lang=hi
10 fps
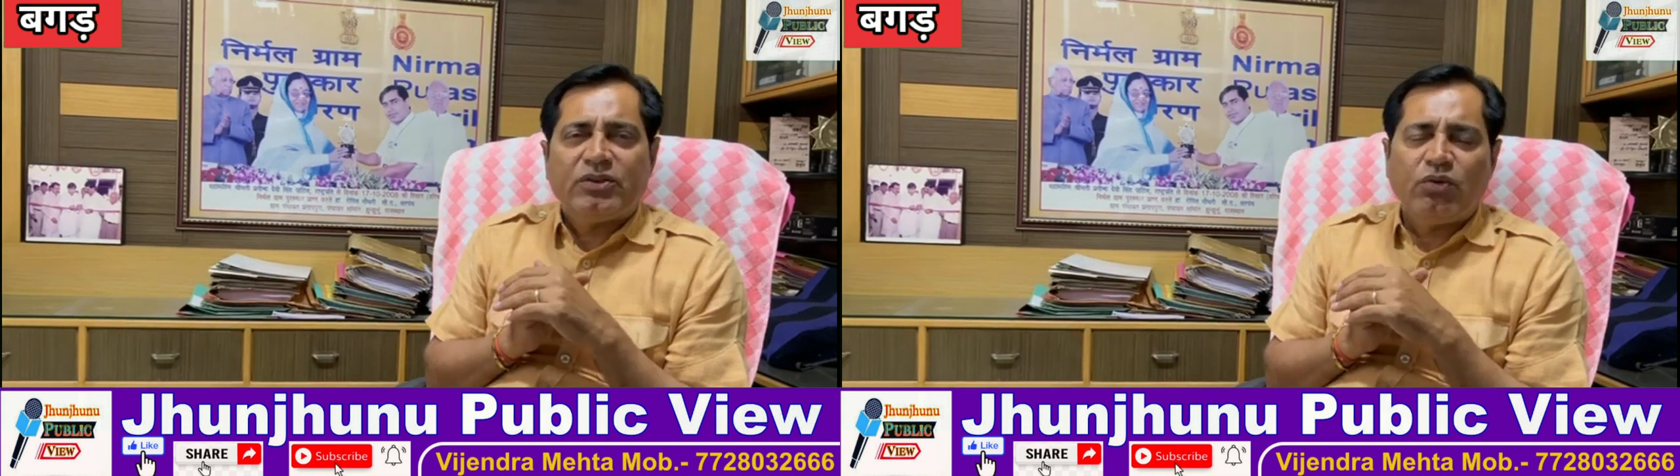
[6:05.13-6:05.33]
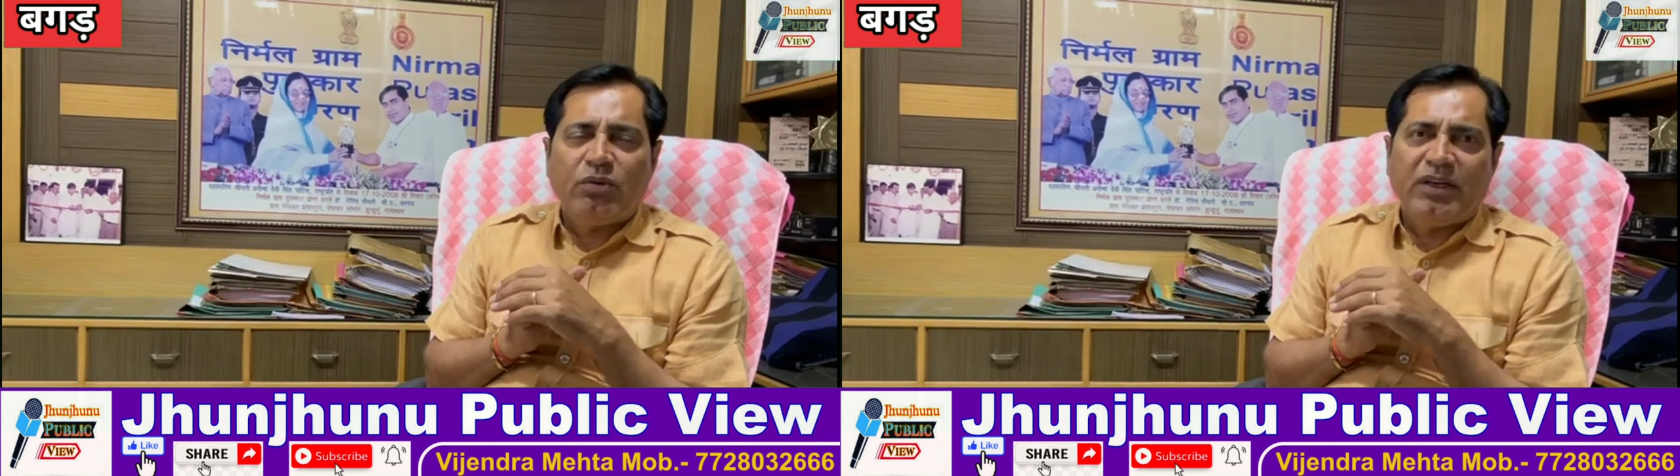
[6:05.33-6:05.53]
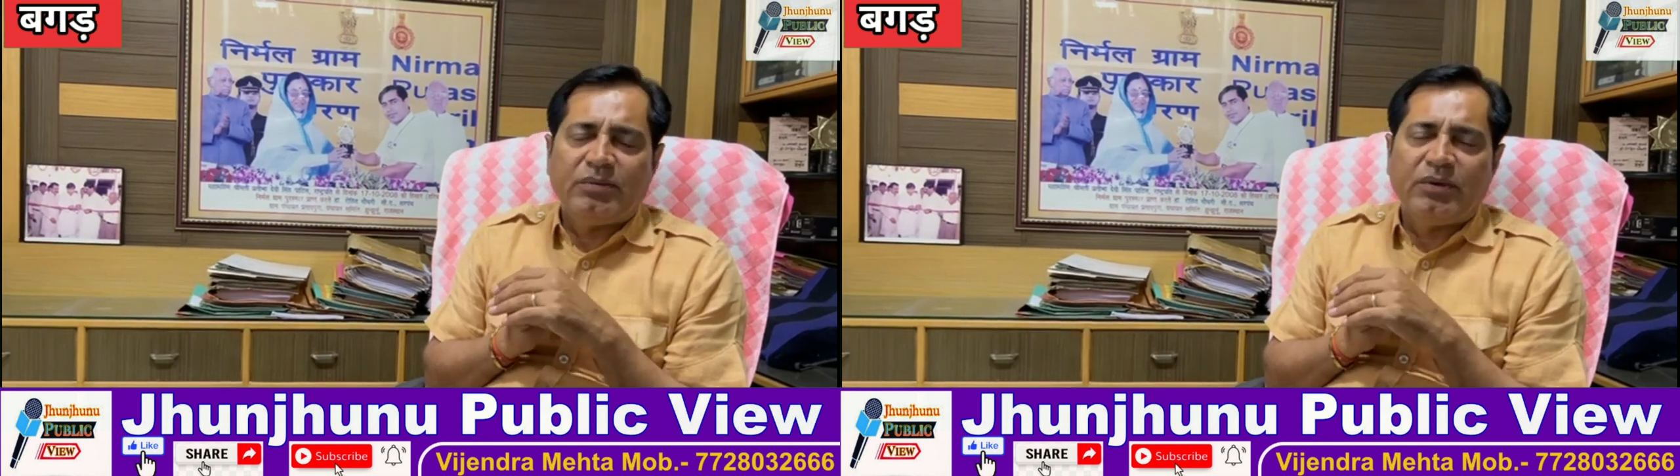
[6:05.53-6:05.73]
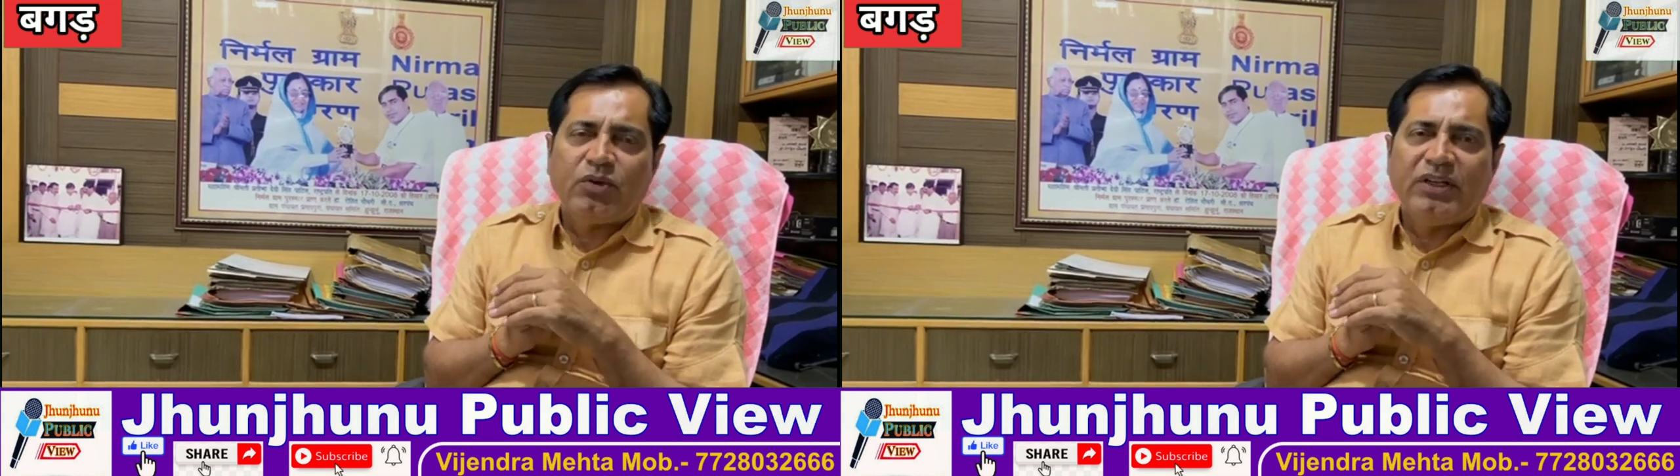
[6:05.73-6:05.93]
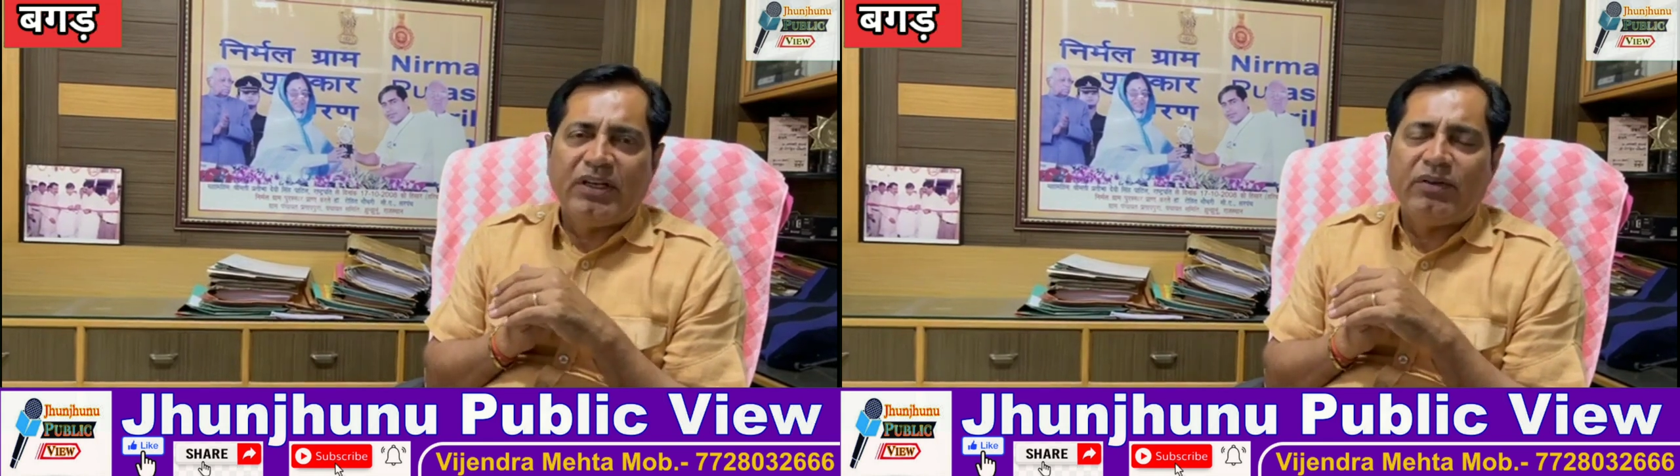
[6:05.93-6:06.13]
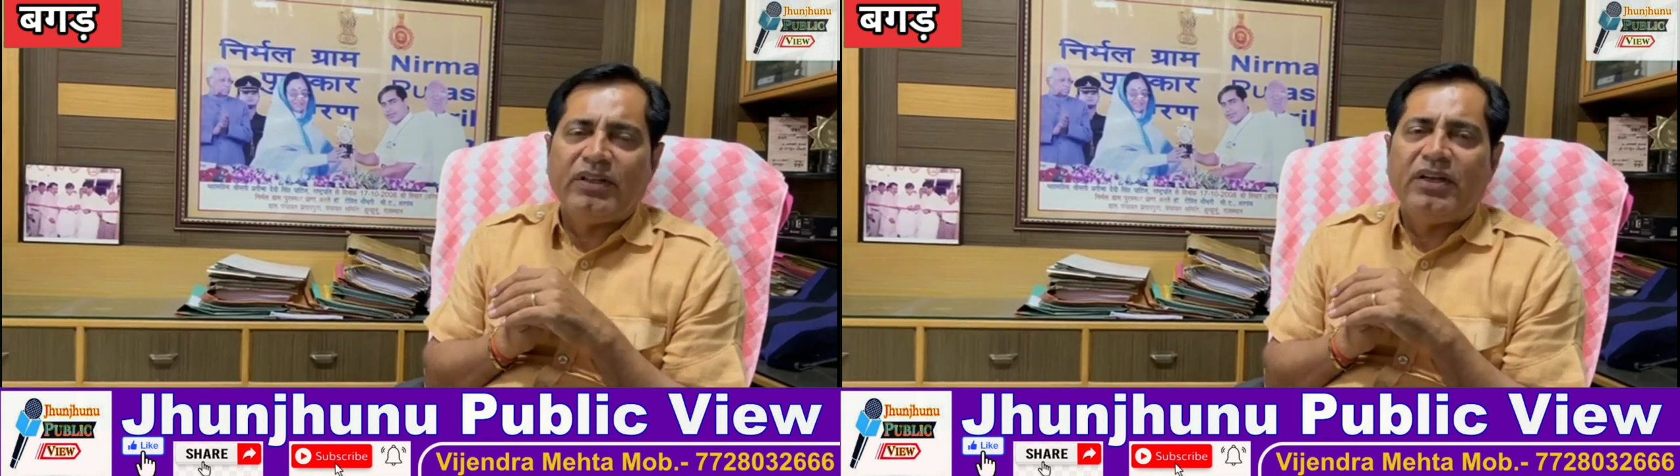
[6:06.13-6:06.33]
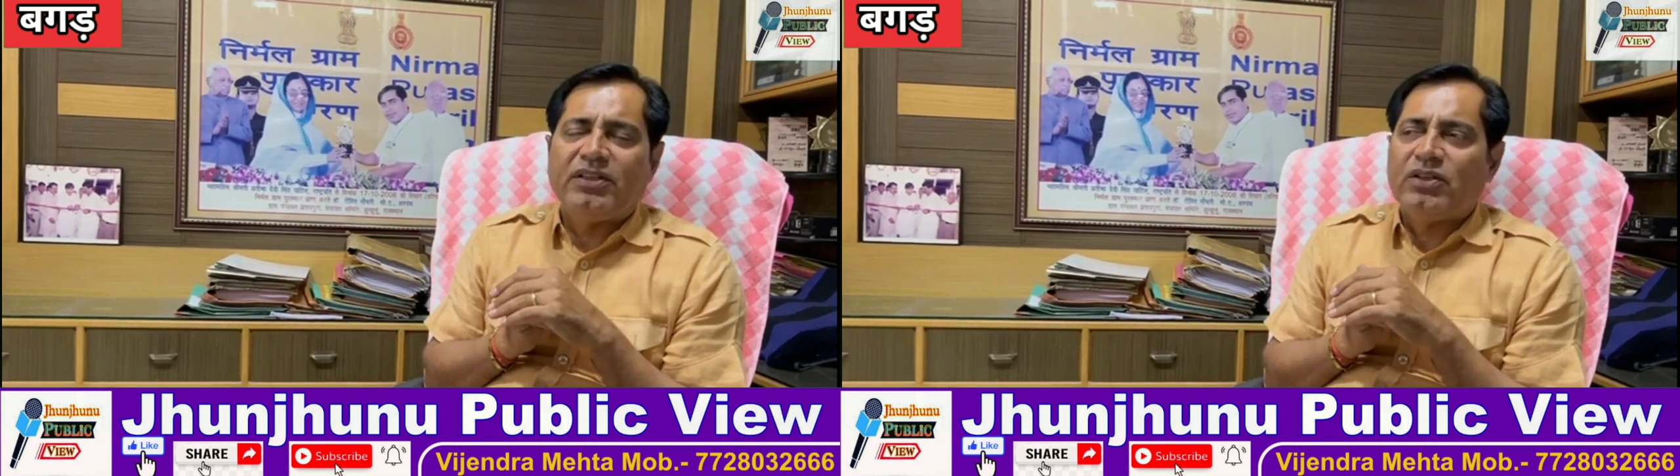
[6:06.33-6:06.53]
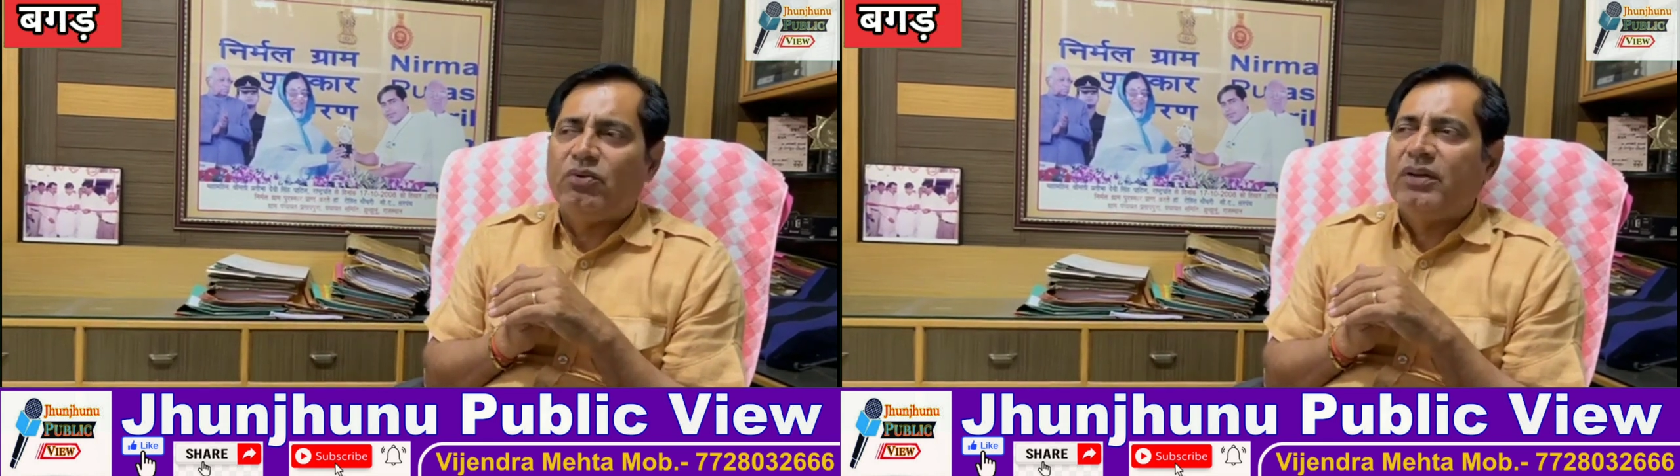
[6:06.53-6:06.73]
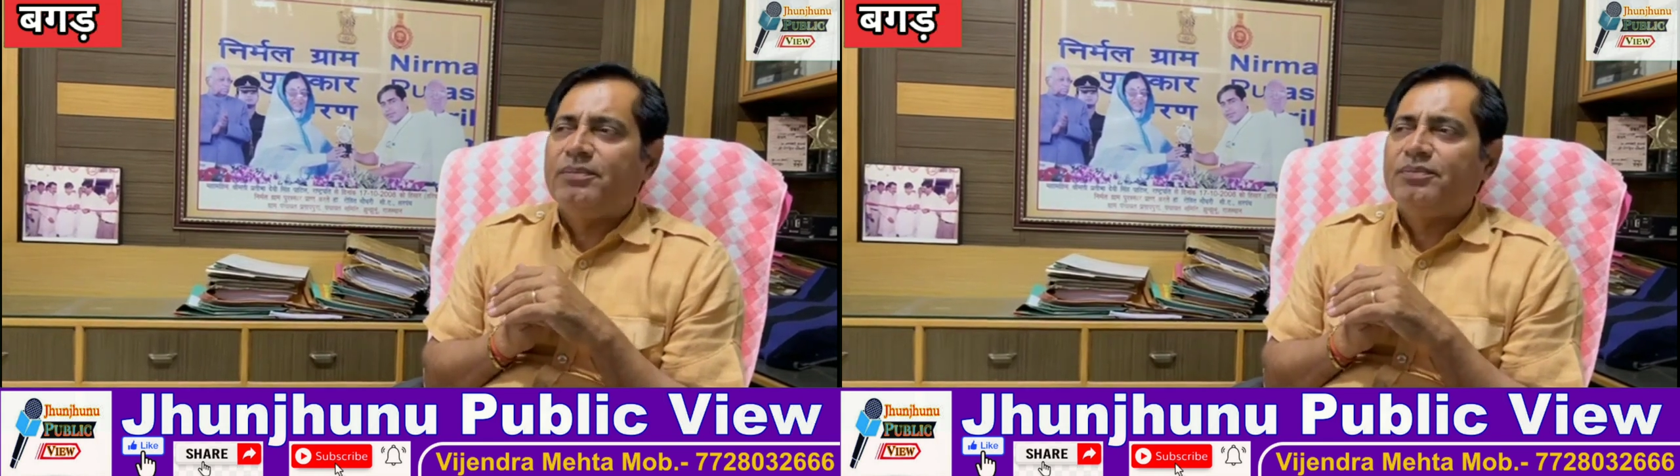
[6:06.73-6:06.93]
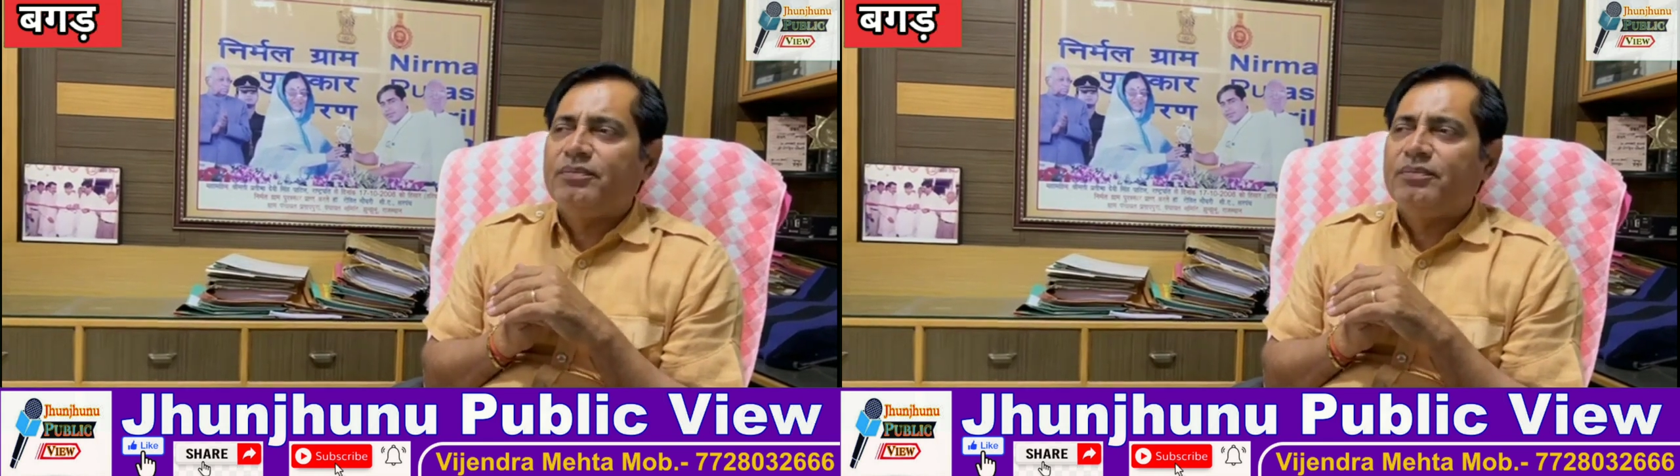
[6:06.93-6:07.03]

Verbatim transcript: स्कूल मैनेजमेंट को धन्यवाद देना चाहूंगा